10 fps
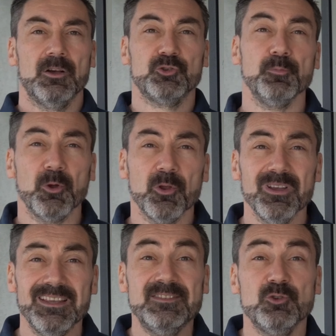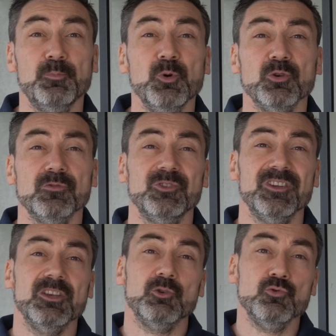Cependant, il se peut que vous
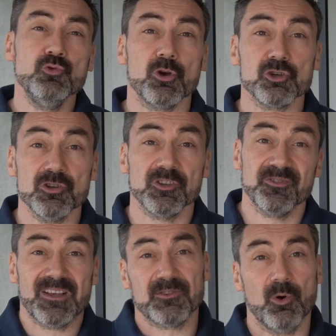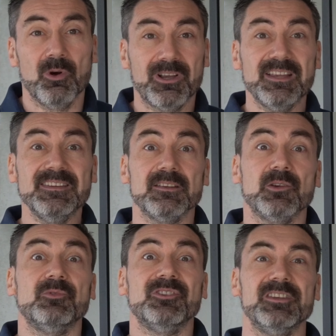ayez une urgence face aux crises et que
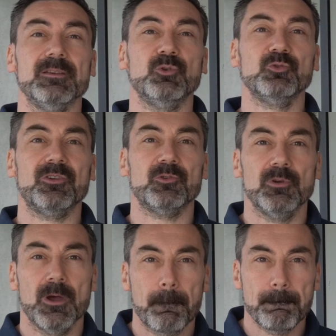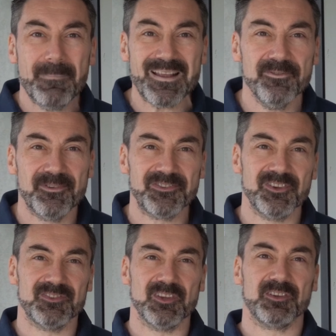vous ayez besoin de
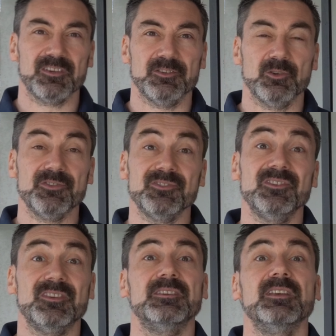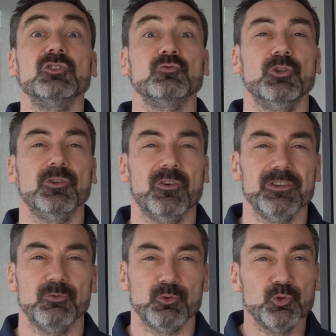manifester cette résilience. Si c'est le cas, je vous donne
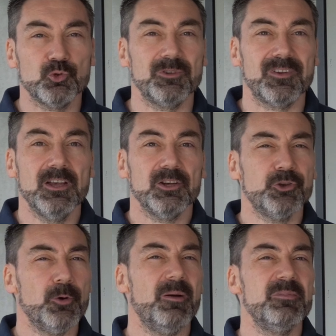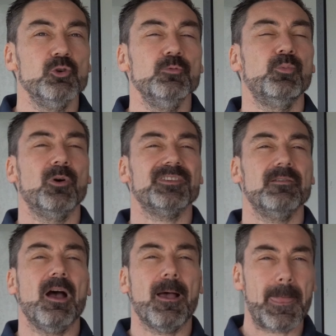rendez-vous tout de suite dans ma bio pour en
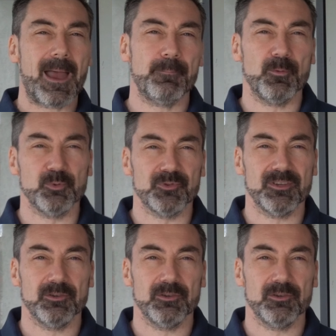savoir un peu plus.